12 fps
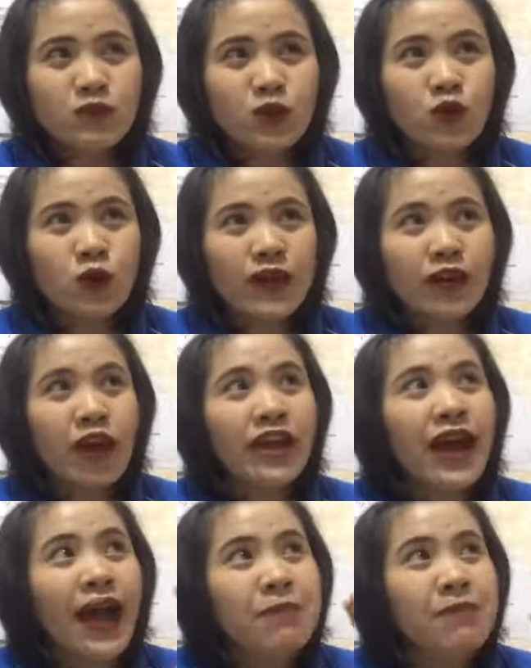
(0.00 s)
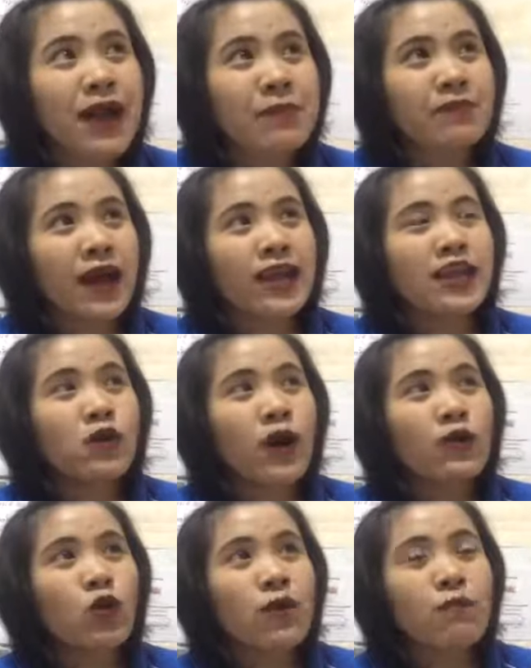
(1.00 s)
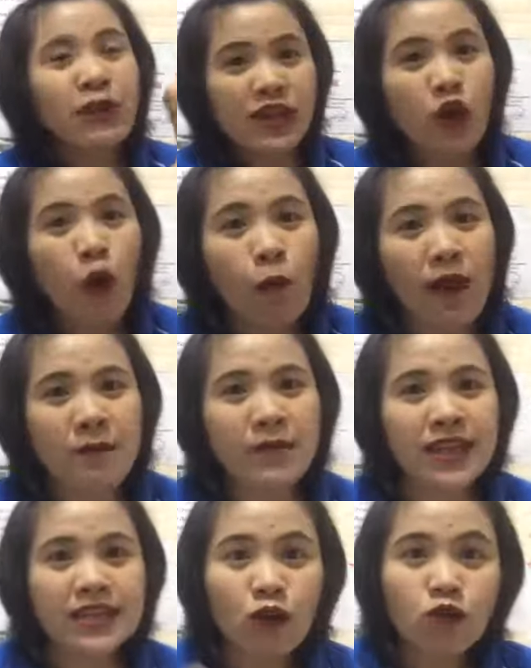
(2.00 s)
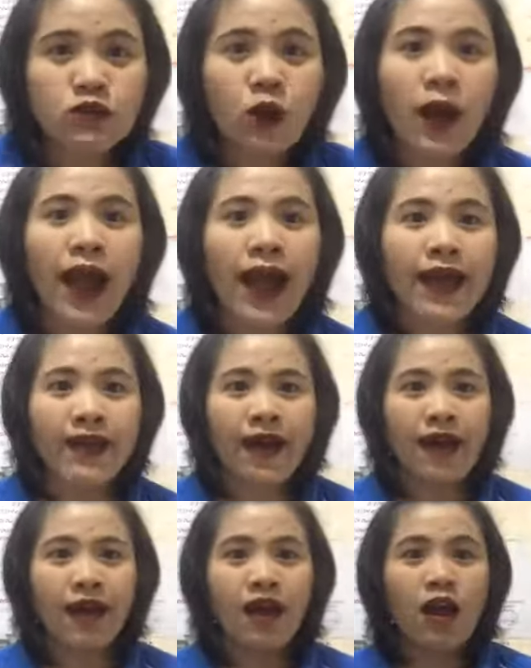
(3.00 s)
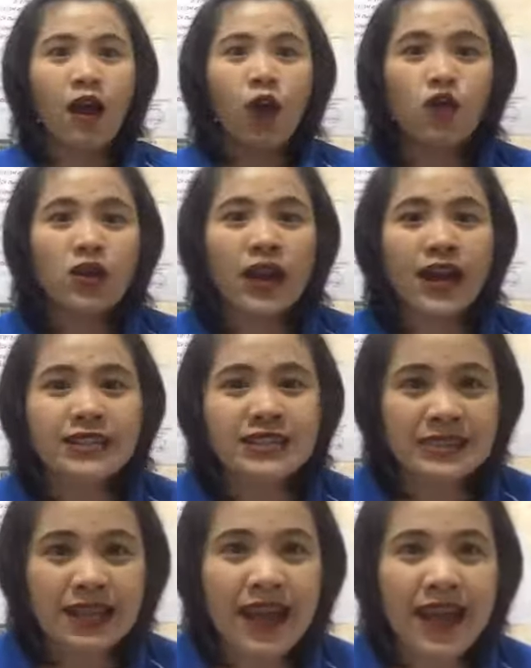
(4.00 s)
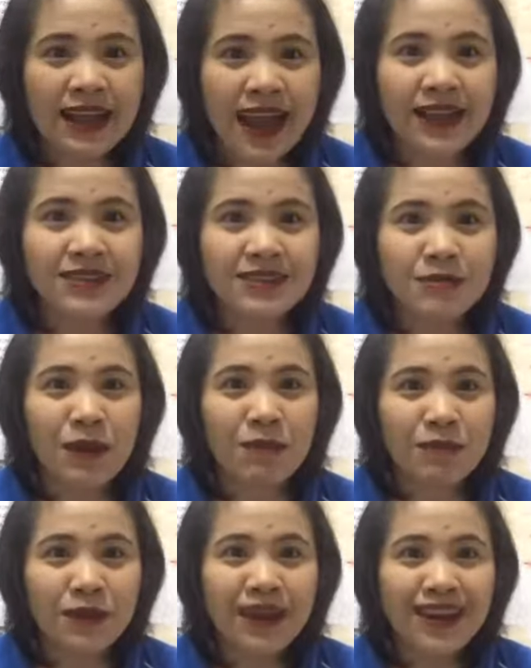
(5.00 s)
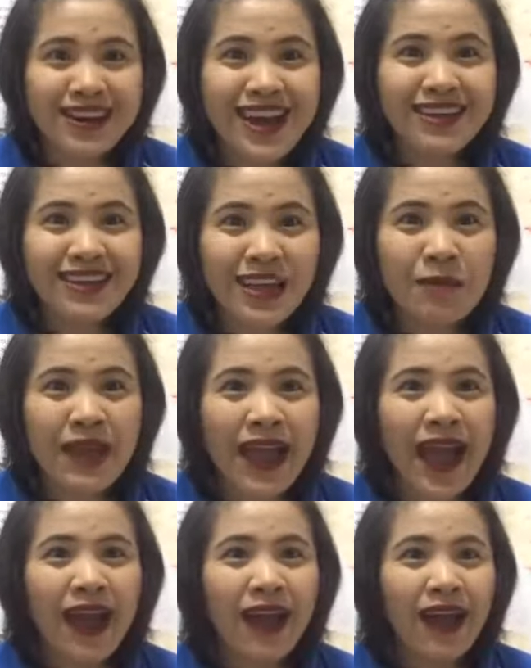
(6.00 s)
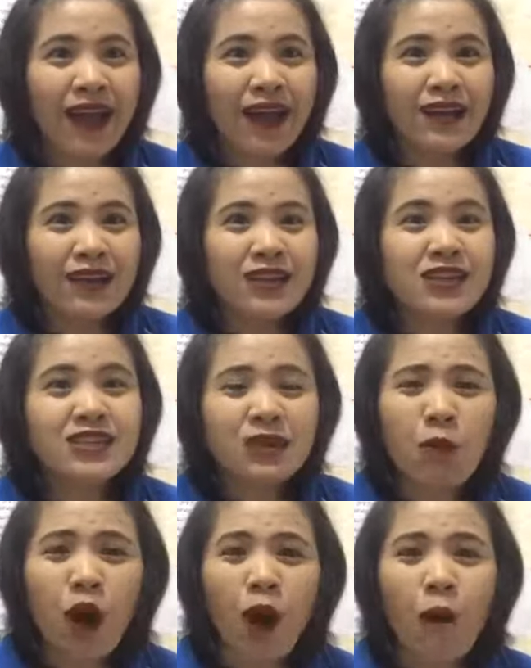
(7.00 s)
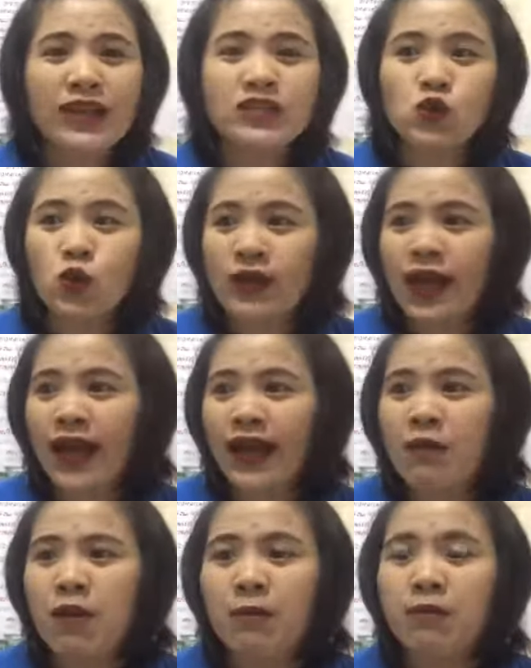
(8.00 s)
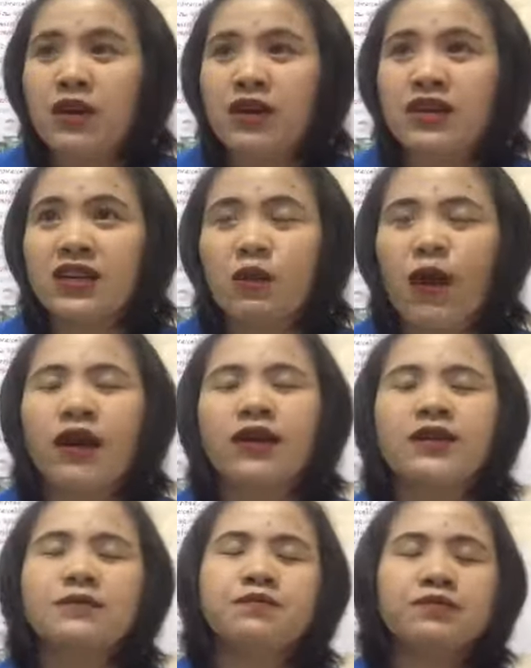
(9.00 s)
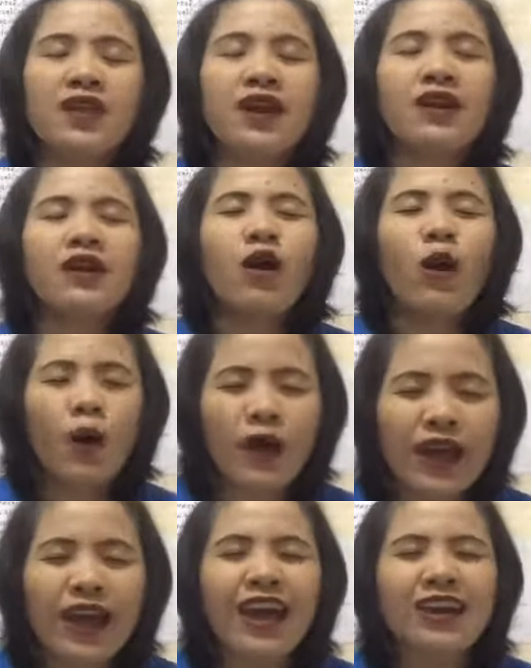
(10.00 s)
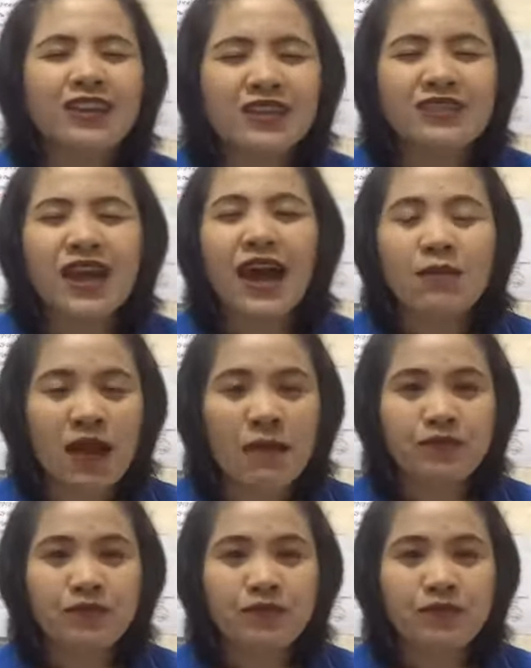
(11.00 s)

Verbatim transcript: ด้วยถ้อยคำแบบไหนหรือว่าด้วยประโยคแบบไหนที่คุณต้องการอ่ะคุณเคยจินตนาการถึงแบบเรื่องนี้ไหมอ่ะคือจะบอกว่าจุดเนี้ยแค่แบบนึกคิดว่าเฮ้ยโอเคถึงฉันแบบ